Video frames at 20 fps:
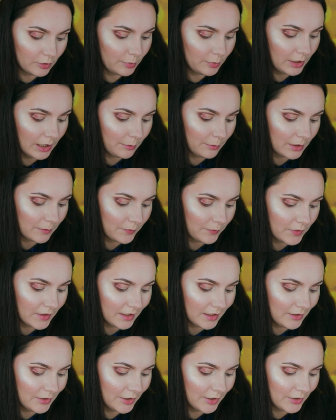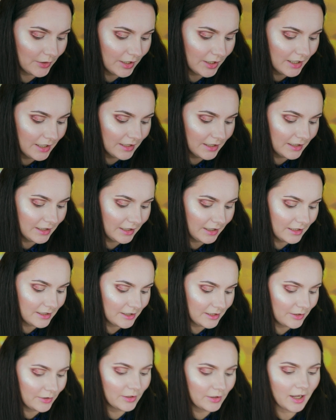Вот я прям тыкаю
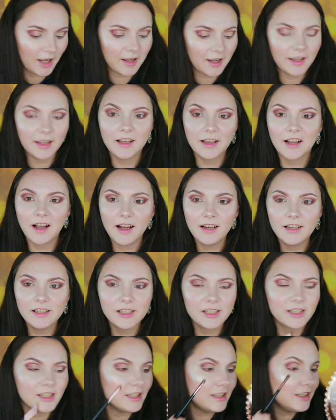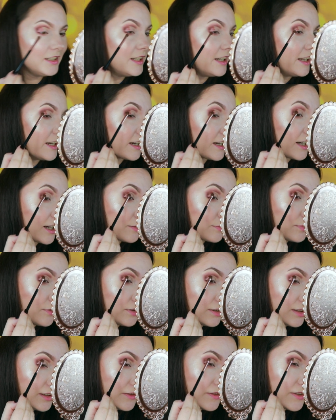кисти и как, и как желе, как
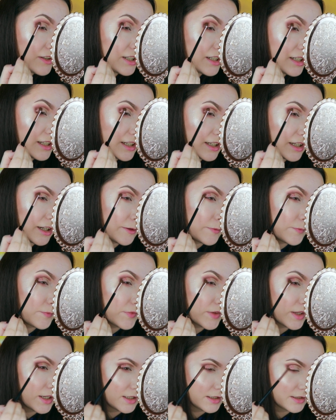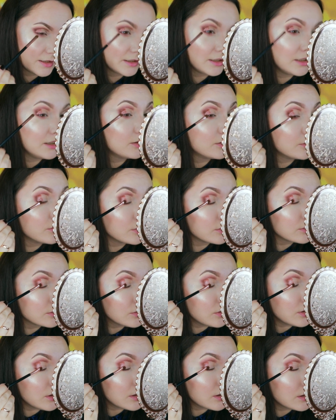будто в желе тыкаю.
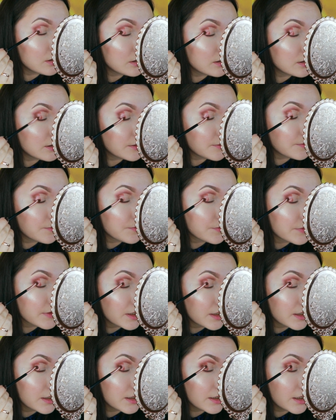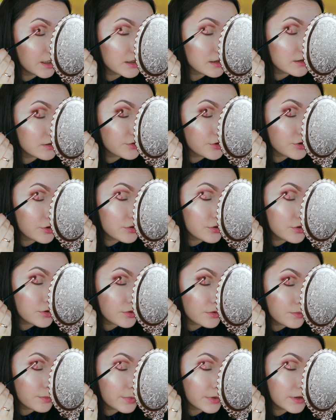Но э, если
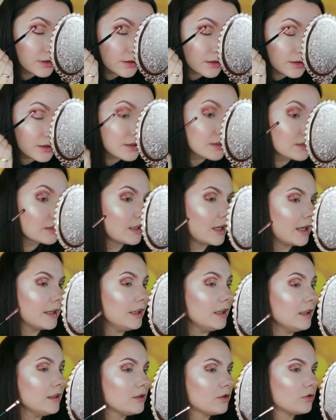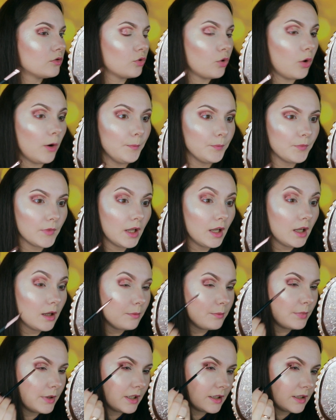чуть-чуть поднаслоить, то
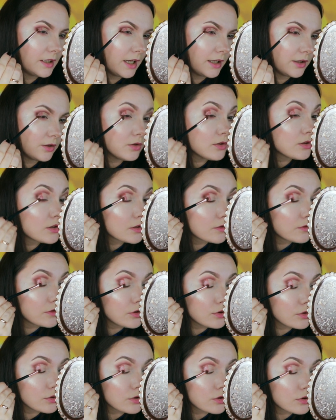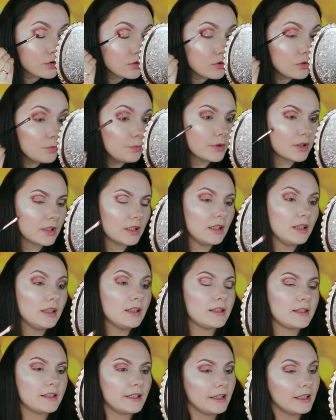передается все супер
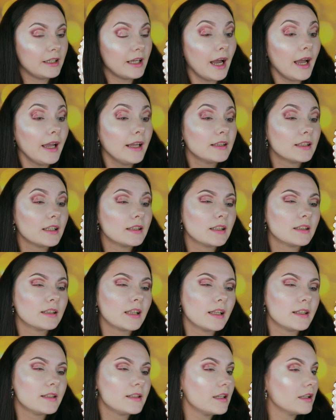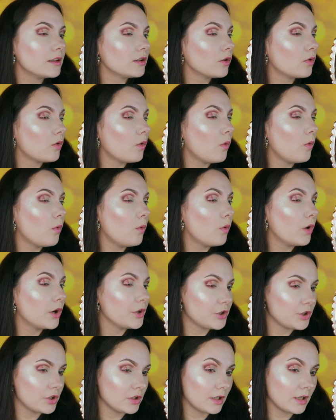и сияет этот оттенок
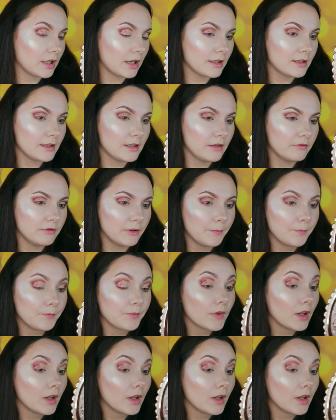очень красиво.